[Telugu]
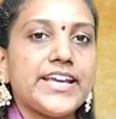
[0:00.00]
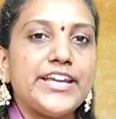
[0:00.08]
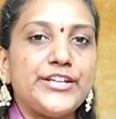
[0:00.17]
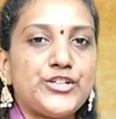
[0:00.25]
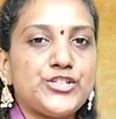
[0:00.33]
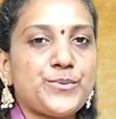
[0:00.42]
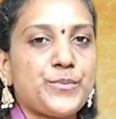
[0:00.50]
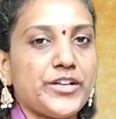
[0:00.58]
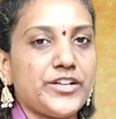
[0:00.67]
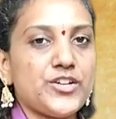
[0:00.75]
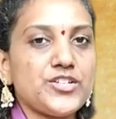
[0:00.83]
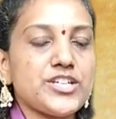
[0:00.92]
ఈ రోజు
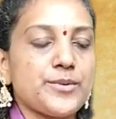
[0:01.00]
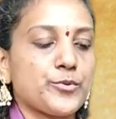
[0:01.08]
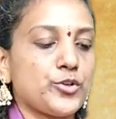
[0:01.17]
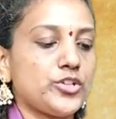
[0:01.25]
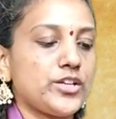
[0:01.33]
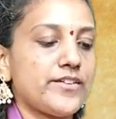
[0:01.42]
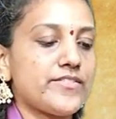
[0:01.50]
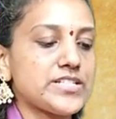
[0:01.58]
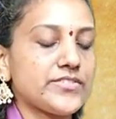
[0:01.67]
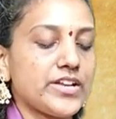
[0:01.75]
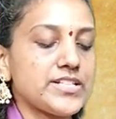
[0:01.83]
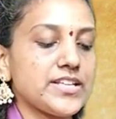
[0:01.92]
పుట్టినరోజు జరుపుకుంటున్న
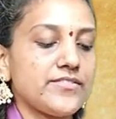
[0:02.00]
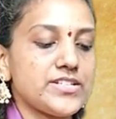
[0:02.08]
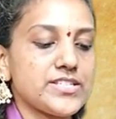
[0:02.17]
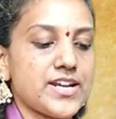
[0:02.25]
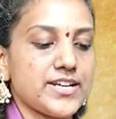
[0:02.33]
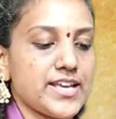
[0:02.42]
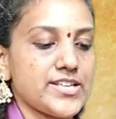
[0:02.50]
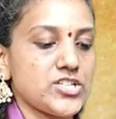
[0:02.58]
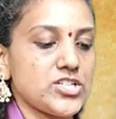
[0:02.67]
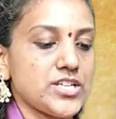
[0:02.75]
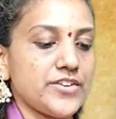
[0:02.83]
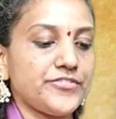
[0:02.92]
వాస్వియన్ సిల్వర్ స్టార్
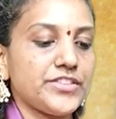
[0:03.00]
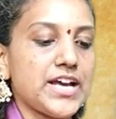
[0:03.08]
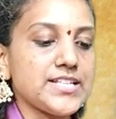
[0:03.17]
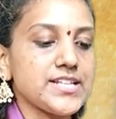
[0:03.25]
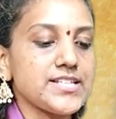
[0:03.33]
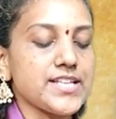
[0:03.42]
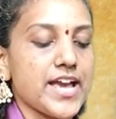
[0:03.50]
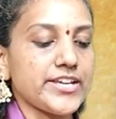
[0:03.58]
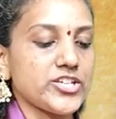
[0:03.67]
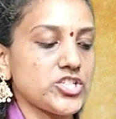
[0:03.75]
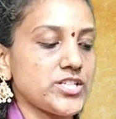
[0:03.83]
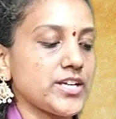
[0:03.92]
కేసీజీఎఫ్ దాసరి
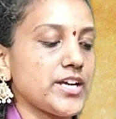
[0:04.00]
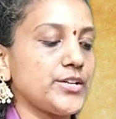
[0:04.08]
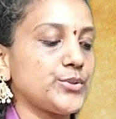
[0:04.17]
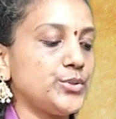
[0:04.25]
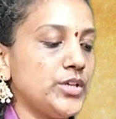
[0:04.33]
సాయికృష్ణ గారు